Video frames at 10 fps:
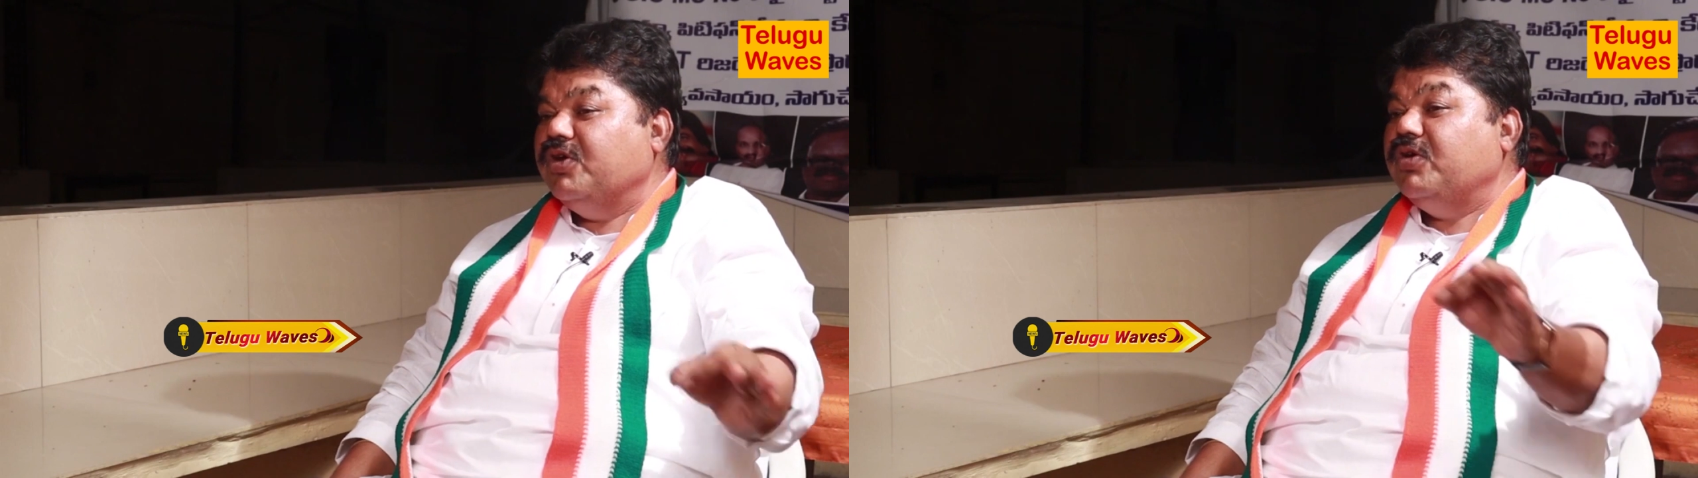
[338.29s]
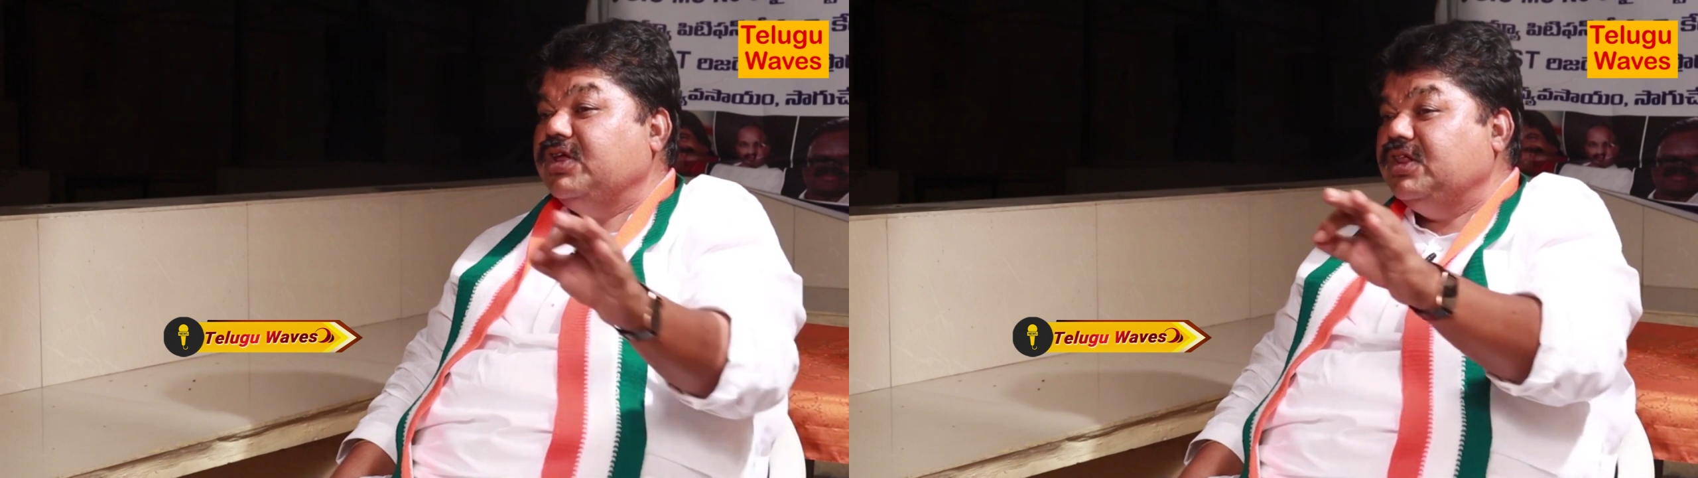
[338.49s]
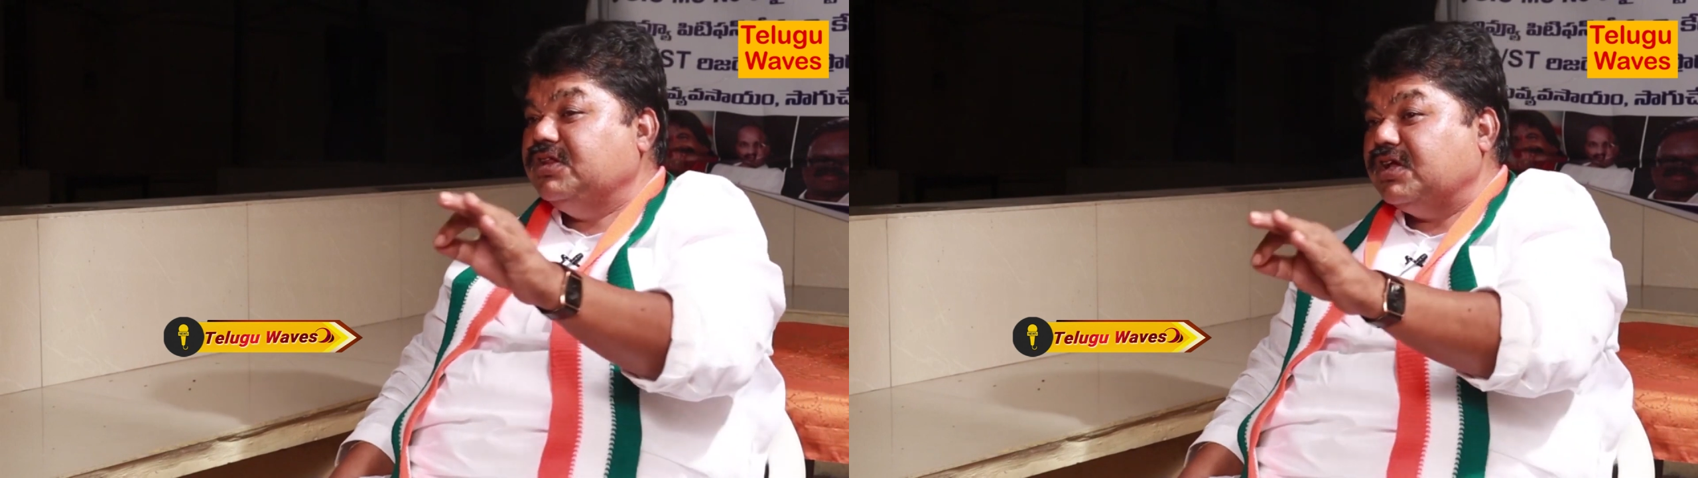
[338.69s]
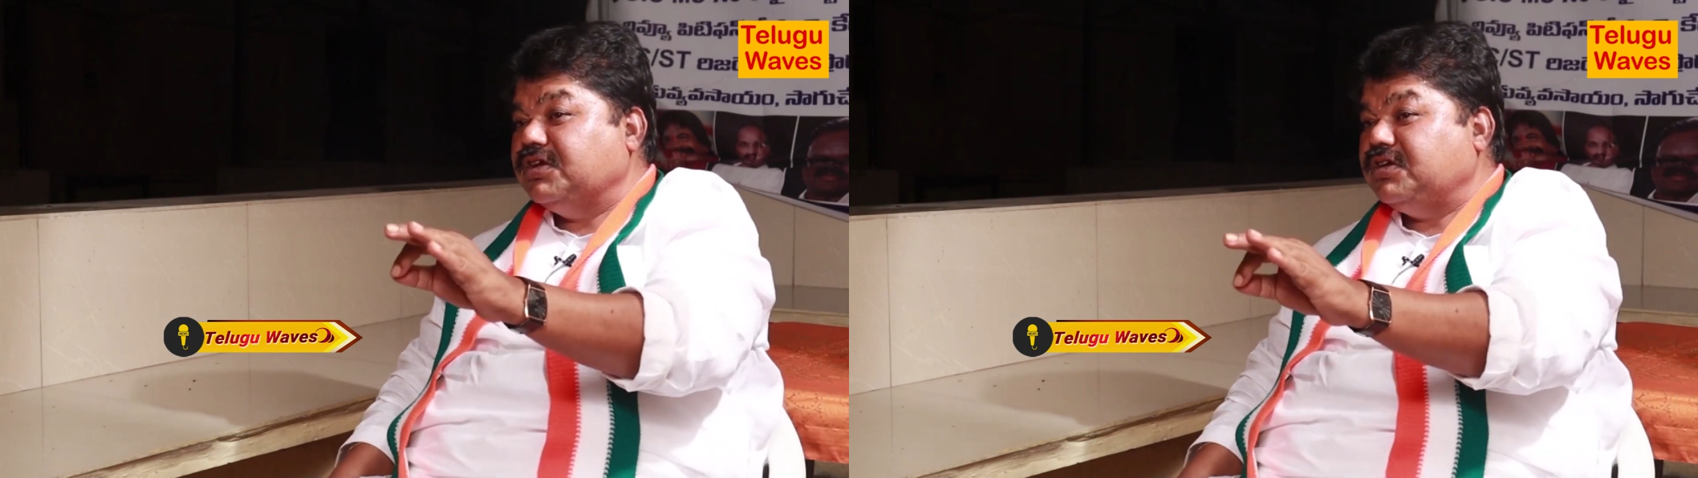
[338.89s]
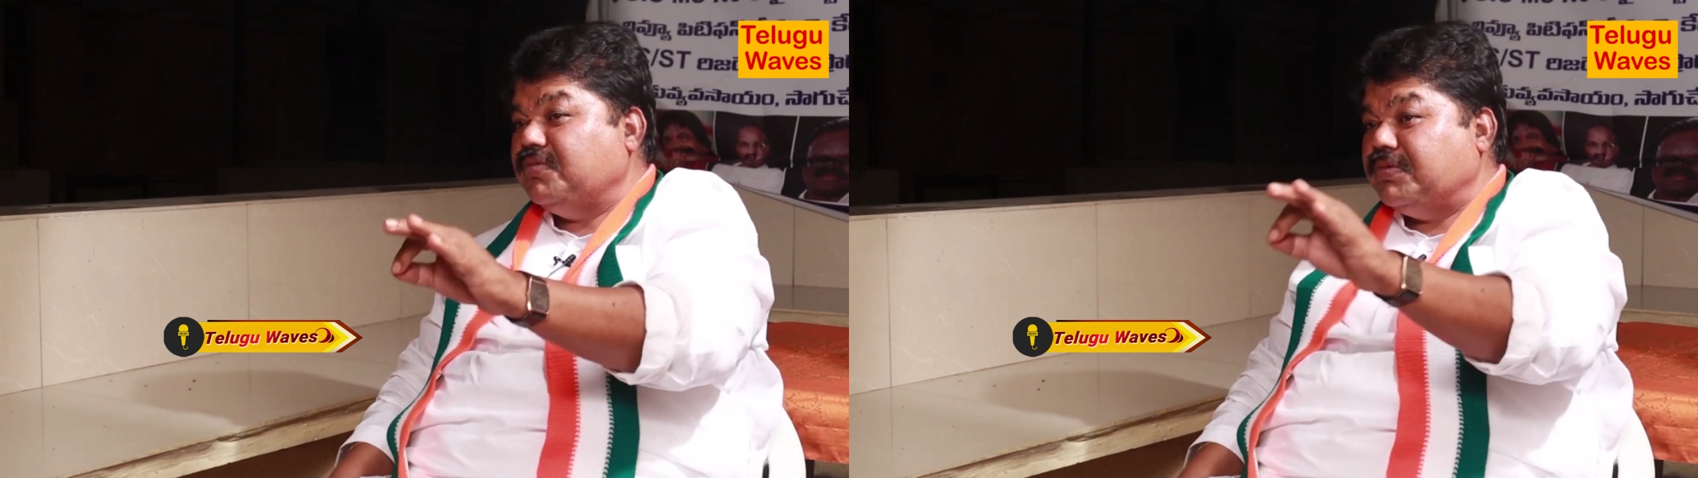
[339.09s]
ఇగో ఇది
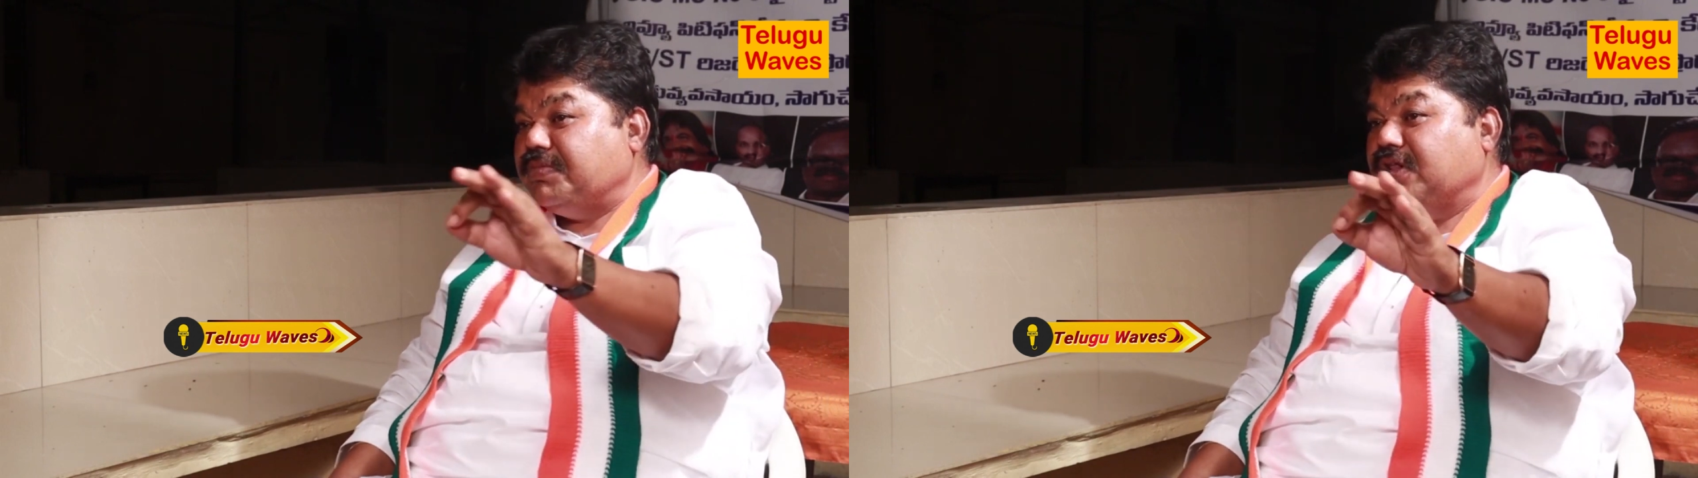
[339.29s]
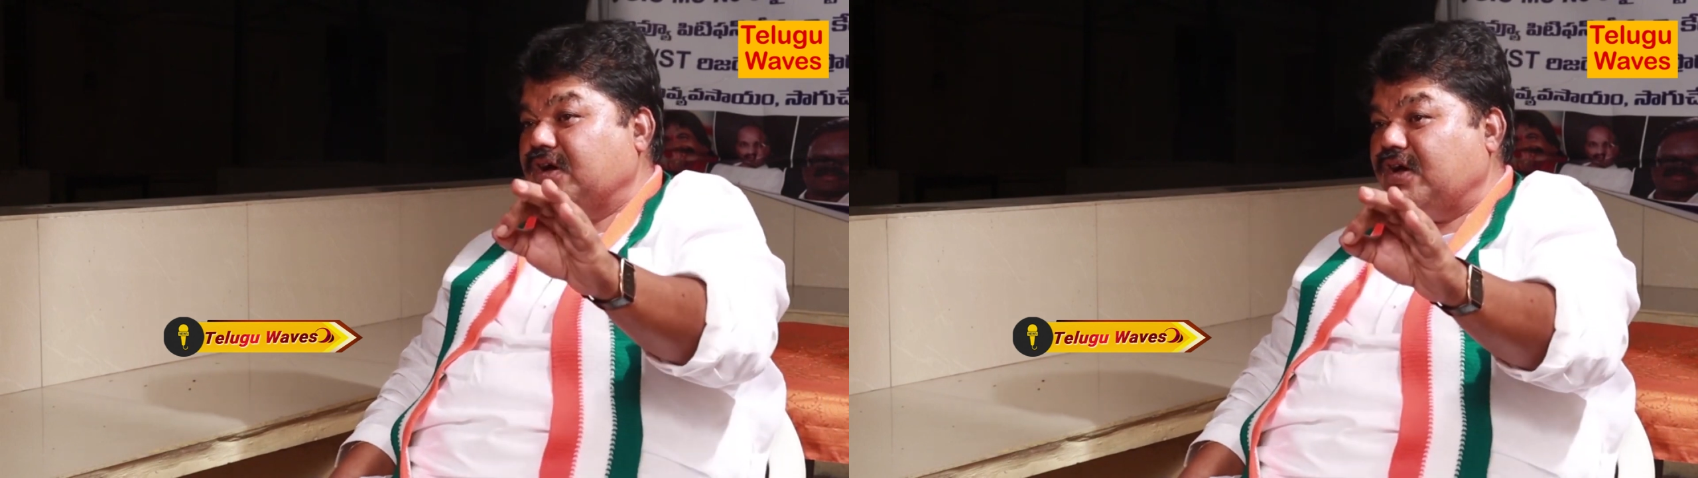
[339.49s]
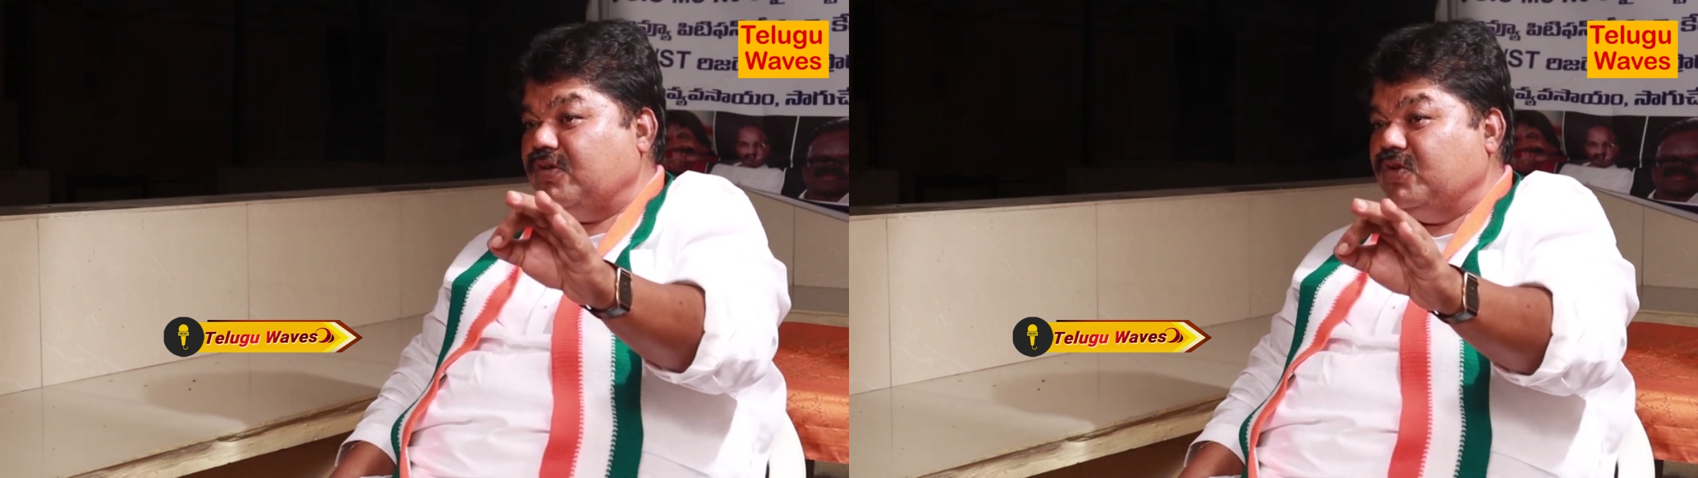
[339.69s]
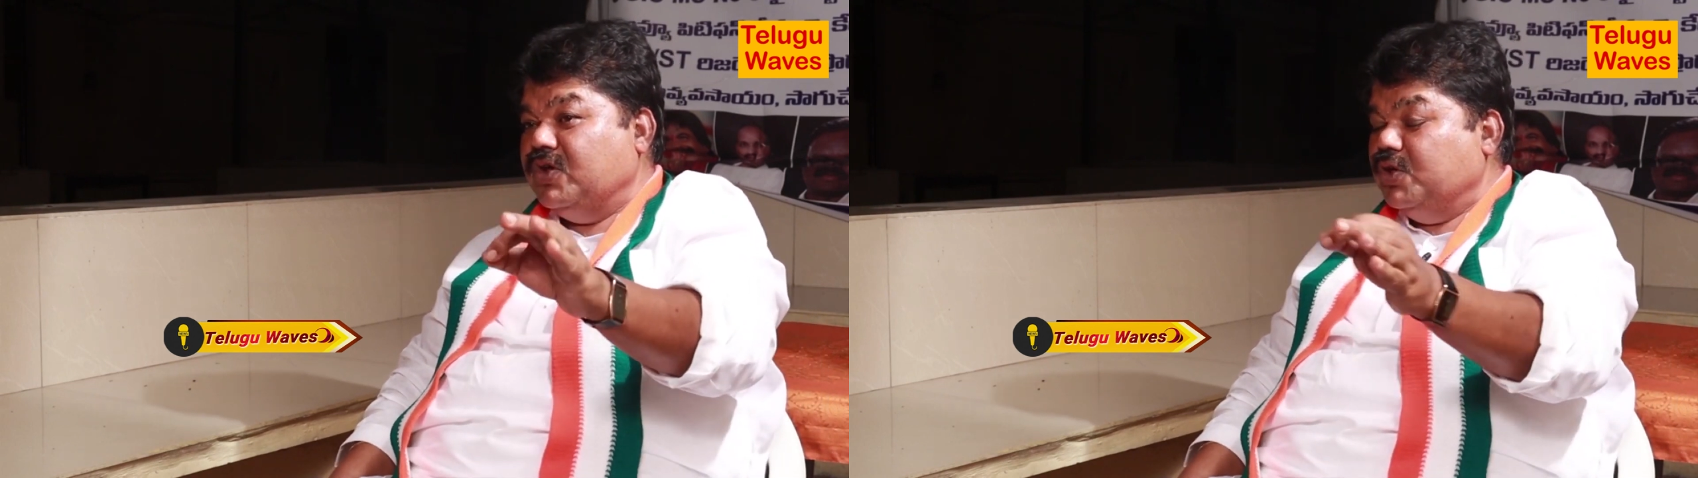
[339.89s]
సంక్షేమ పథకాలు